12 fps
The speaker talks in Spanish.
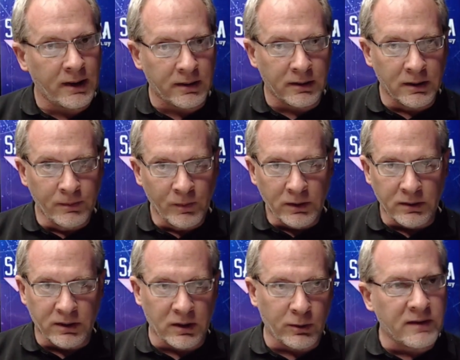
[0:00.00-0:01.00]
ley
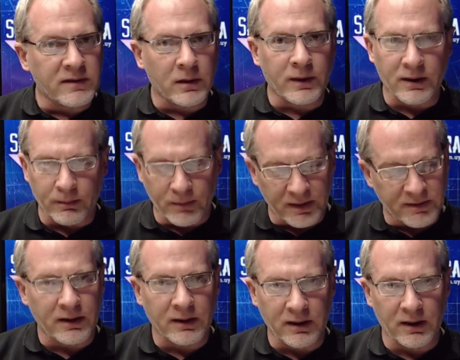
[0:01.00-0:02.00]
de violencia
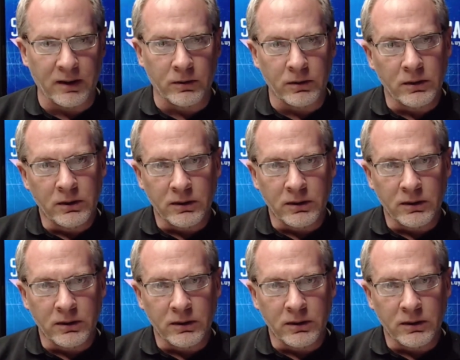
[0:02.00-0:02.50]
basada en género,